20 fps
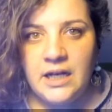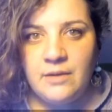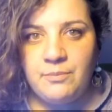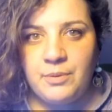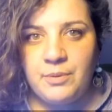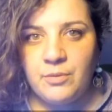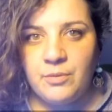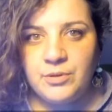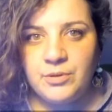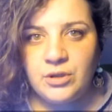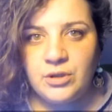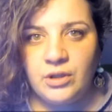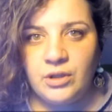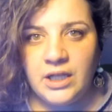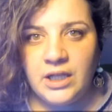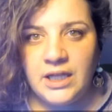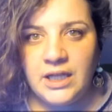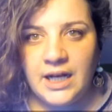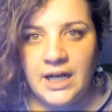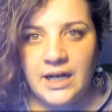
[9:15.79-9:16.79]
Él propuso
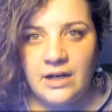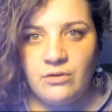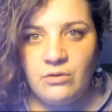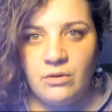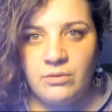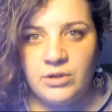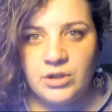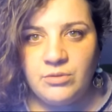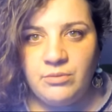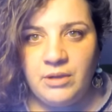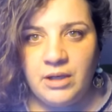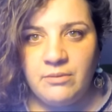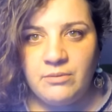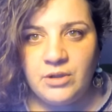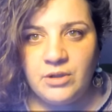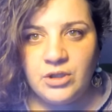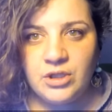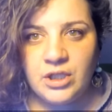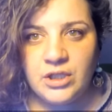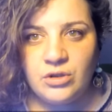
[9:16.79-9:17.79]
iniciar a nuevos
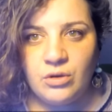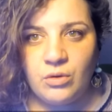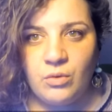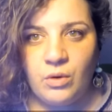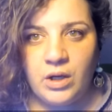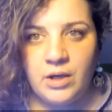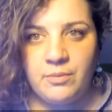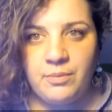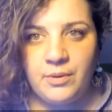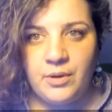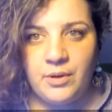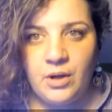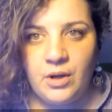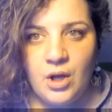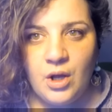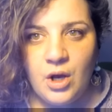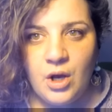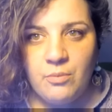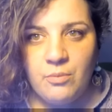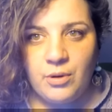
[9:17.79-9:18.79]
miembros en su cuerpo
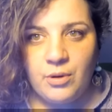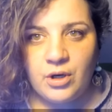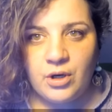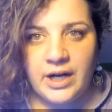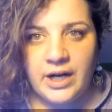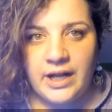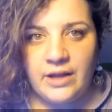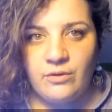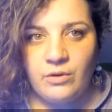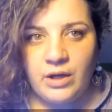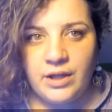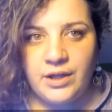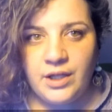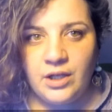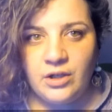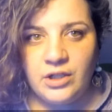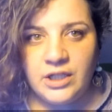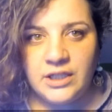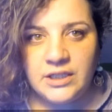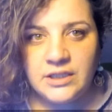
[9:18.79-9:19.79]
por
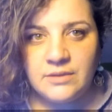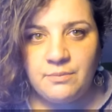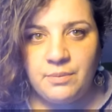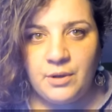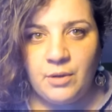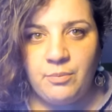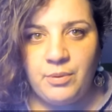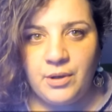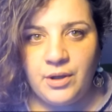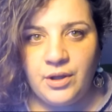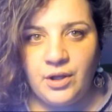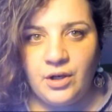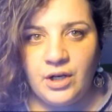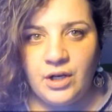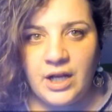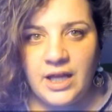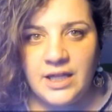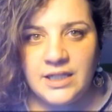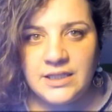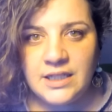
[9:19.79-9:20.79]
graduaciones
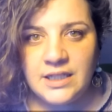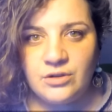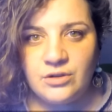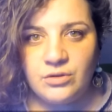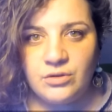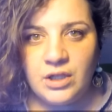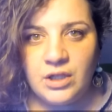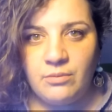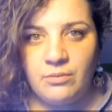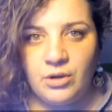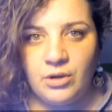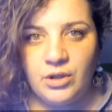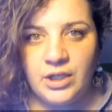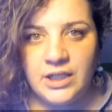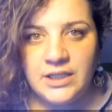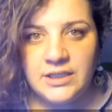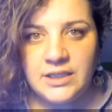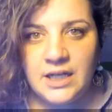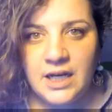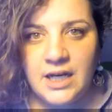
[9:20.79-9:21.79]
proporcionadas a sus
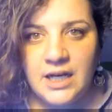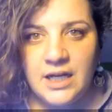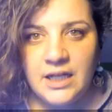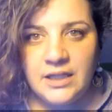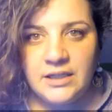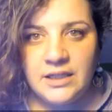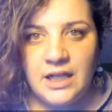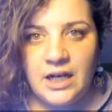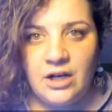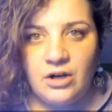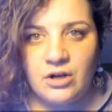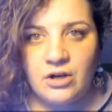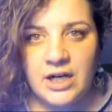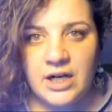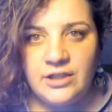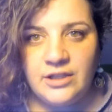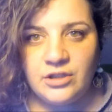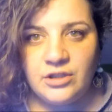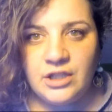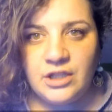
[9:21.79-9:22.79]
temores de los
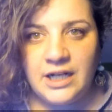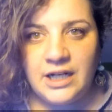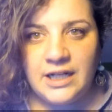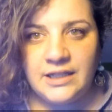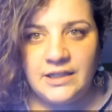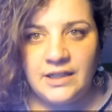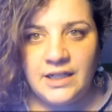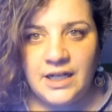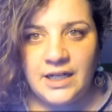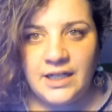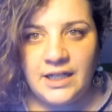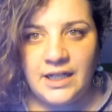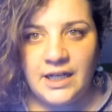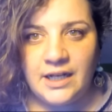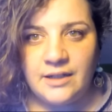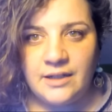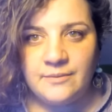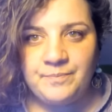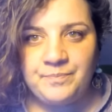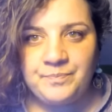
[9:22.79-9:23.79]
rayos de la
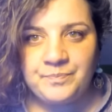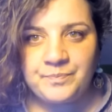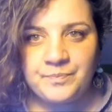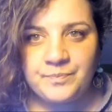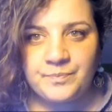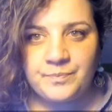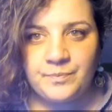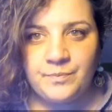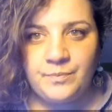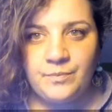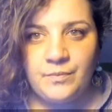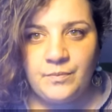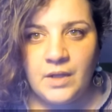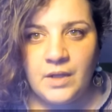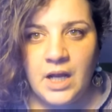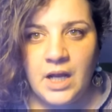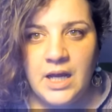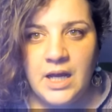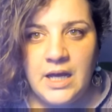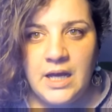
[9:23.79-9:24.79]
tiranía.
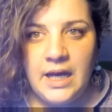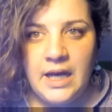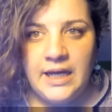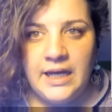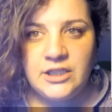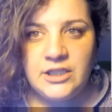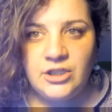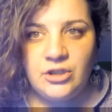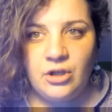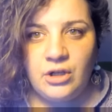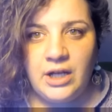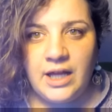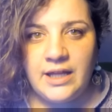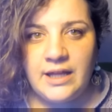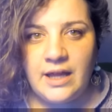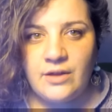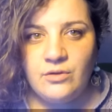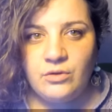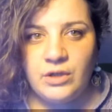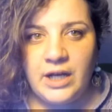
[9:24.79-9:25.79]
Esto le ha
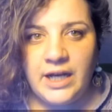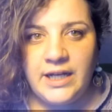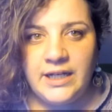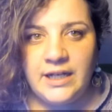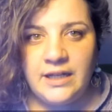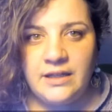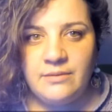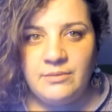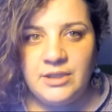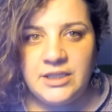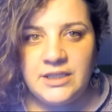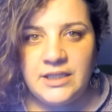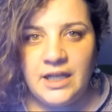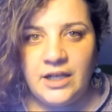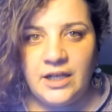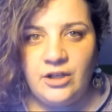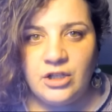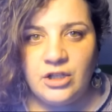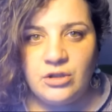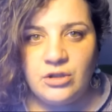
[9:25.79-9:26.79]
dado un aire de
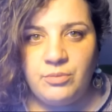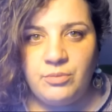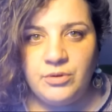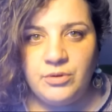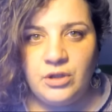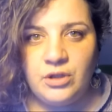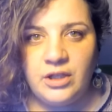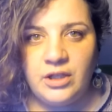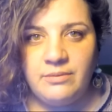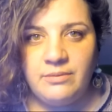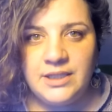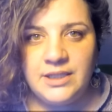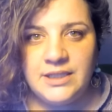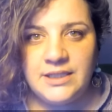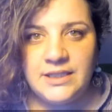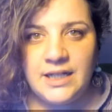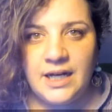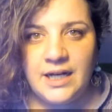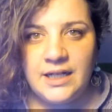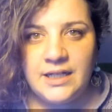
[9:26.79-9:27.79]
misterio a su punto de
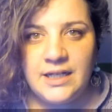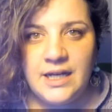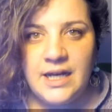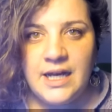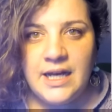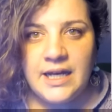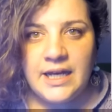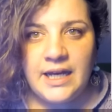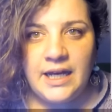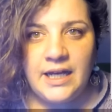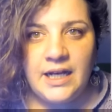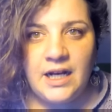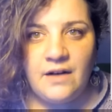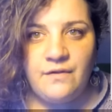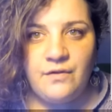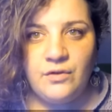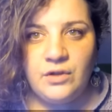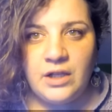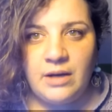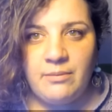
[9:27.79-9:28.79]
vista que era
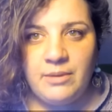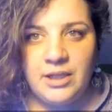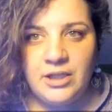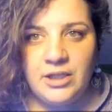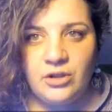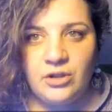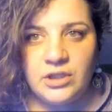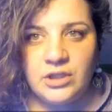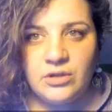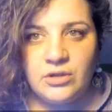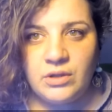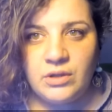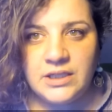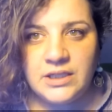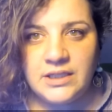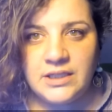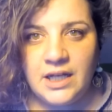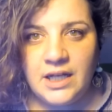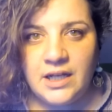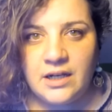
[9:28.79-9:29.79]
el fundamento de su
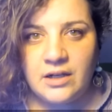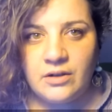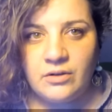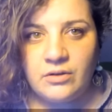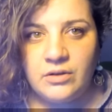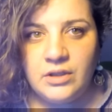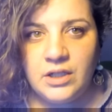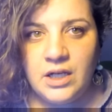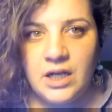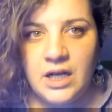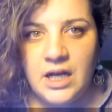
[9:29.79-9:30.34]
destierro